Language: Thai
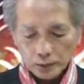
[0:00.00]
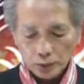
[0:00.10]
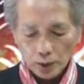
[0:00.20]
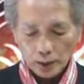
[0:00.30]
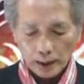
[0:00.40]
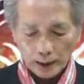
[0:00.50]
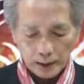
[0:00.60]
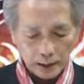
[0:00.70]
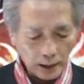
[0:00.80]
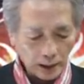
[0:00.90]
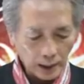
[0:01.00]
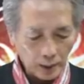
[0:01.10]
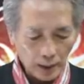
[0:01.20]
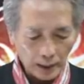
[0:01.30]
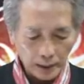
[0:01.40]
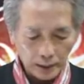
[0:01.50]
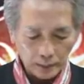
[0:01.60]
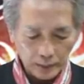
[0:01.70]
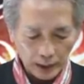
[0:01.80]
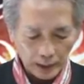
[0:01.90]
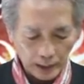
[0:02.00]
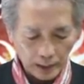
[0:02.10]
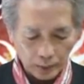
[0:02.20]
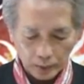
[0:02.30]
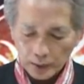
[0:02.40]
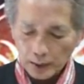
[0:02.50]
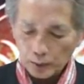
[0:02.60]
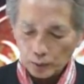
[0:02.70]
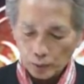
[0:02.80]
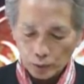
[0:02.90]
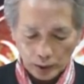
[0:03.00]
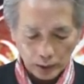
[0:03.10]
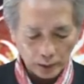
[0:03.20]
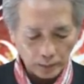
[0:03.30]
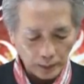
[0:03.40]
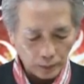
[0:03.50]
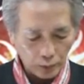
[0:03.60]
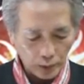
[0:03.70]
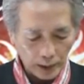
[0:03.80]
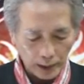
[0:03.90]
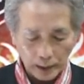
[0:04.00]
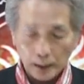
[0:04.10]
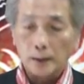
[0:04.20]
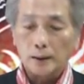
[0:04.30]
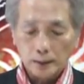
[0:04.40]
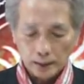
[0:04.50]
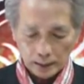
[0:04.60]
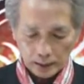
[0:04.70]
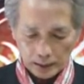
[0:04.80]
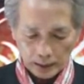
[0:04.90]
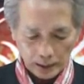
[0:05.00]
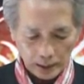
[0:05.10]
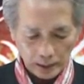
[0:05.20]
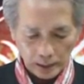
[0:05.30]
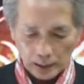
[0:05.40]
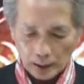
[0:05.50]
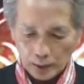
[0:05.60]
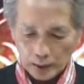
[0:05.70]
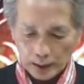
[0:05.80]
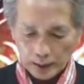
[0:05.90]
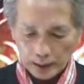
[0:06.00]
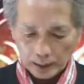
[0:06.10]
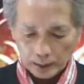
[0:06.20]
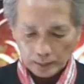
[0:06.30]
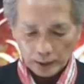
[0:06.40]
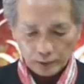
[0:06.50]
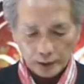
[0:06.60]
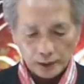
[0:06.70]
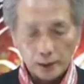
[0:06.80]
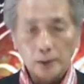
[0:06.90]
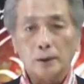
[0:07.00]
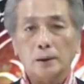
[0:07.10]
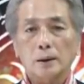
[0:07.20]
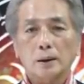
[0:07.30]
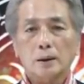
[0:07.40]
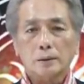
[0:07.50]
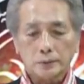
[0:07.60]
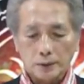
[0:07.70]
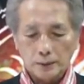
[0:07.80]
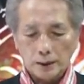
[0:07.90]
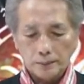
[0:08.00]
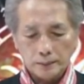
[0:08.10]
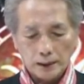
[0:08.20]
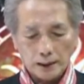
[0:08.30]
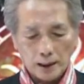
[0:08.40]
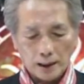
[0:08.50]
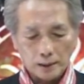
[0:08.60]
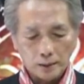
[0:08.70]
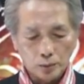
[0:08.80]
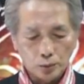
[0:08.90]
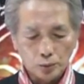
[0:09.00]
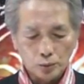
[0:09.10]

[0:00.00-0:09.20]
ส่วนเด็กที่เกิดในวันที่ 17 เนี่ย ผมมาดูเดี๋ยวจะไปพูดในในในดาวดีเล็กเด็กสำหรับวันนี้สำหรับในการดู